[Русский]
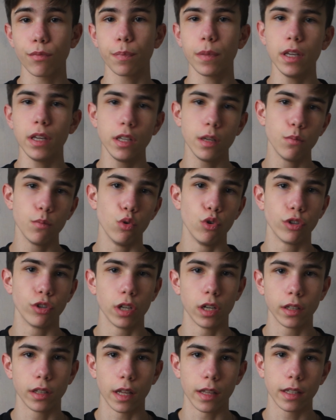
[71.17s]
и не будете
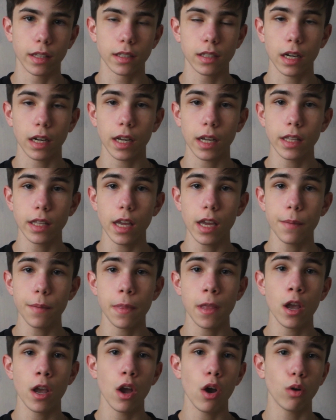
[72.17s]
летать несколько дней,
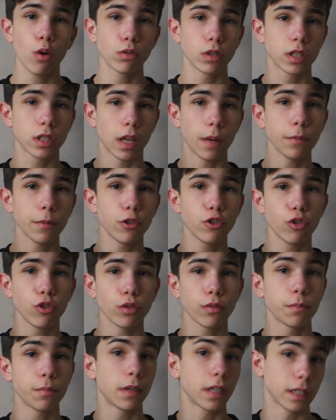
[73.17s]
он сам
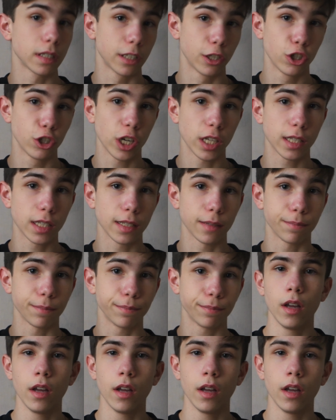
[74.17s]
начнет разряжаться.